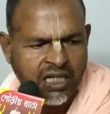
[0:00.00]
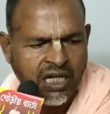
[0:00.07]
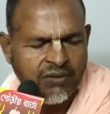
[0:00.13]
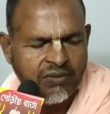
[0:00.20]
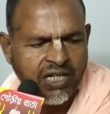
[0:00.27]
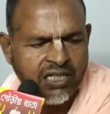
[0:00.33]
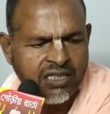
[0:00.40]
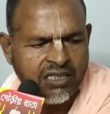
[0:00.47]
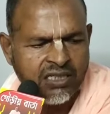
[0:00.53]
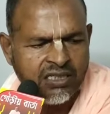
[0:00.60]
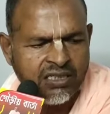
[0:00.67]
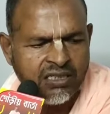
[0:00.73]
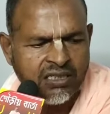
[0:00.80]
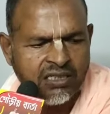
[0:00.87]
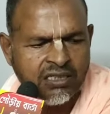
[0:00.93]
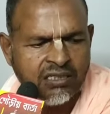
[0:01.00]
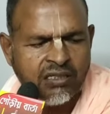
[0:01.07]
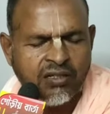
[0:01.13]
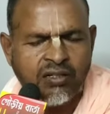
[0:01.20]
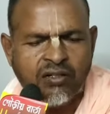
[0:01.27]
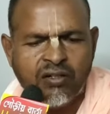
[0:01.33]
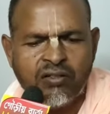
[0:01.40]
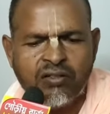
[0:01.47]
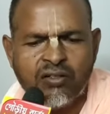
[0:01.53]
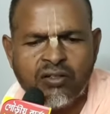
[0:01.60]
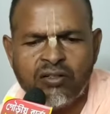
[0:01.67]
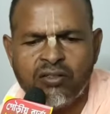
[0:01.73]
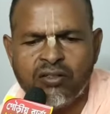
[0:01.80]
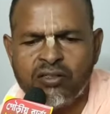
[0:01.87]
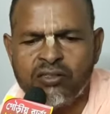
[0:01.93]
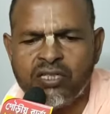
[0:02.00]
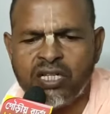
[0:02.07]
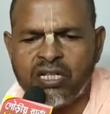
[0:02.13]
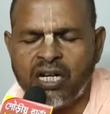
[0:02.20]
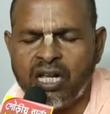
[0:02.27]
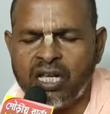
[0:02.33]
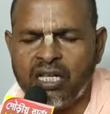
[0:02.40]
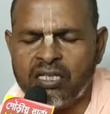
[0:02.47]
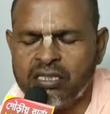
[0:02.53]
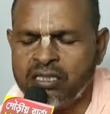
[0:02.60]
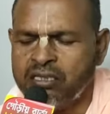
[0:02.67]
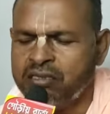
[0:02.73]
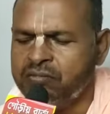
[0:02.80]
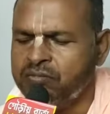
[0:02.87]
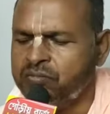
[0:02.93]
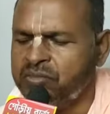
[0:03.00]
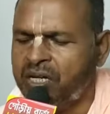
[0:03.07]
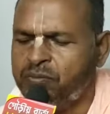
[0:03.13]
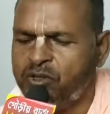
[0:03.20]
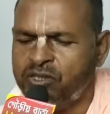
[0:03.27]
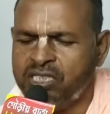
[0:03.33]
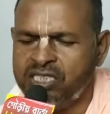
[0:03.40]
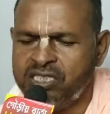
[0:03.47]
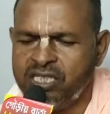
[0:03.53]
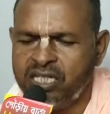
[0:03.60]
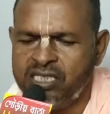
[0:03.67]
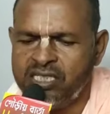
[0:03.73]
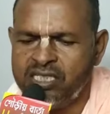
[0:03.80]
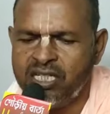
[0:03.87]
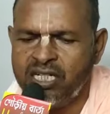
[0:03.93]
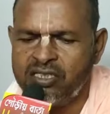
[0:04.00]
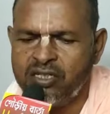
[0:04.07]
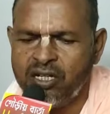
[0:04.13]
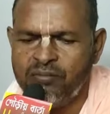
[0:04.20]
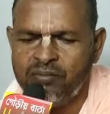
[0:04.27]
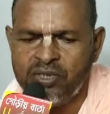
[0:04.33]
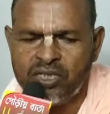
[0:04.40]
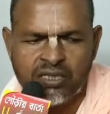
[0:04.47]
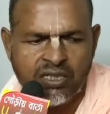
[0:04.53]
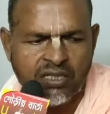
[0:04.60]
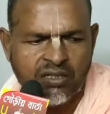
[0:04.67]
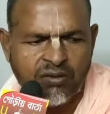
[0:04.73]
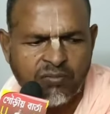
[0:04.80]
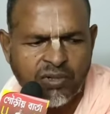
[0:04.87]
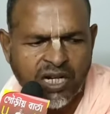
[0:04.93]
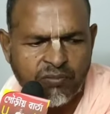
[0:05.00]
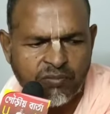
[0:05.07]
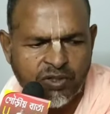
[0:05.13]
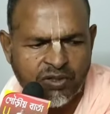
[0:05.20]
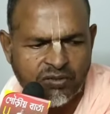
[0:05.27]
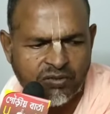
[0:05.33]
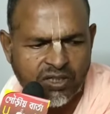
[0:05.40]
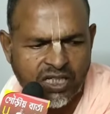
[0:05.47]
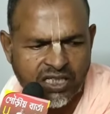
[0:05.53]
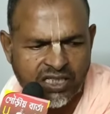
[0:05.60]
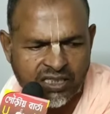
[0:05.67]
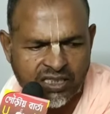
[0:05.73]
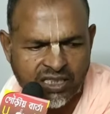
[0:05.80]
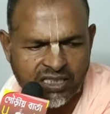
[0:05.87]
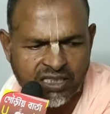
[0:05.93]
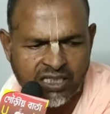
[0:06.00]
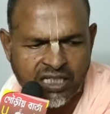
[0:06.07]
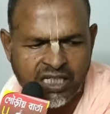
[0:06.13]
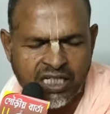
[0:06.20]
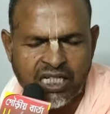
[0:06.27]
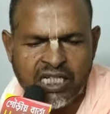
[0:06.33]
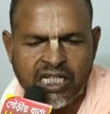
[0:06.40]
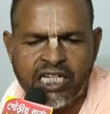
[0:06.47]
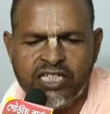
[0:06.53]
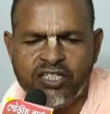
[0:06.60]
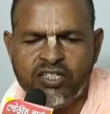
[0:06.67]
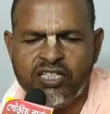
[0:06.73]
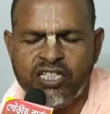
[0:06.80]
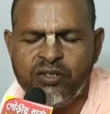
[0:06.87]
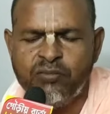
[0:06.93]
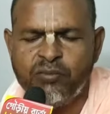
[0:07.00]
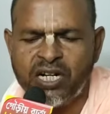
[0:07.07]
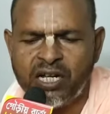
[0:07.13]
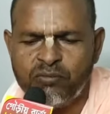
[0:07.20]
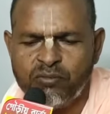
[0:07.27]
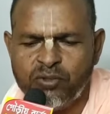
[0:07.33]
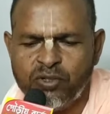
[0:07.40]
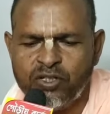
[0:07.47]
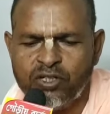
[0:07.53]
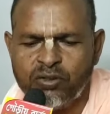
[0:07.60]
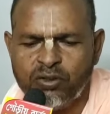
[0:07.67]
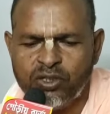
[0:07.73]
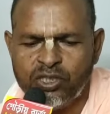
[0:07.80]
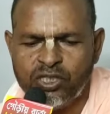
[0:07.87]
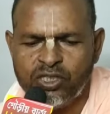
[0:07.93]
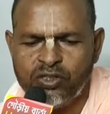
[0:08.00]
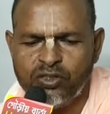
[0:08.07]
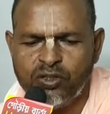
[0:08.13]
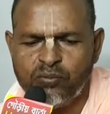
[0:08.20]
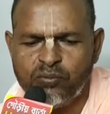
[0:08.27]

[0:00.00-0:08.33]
আবার অন্য অন্য ব্রাহ্মণ ইত্যাদি তারা সব ব্রাহ্মণ কুলে এসেছেন এই জন্যে ব্রাহ্মণ ক্ষত্রিয়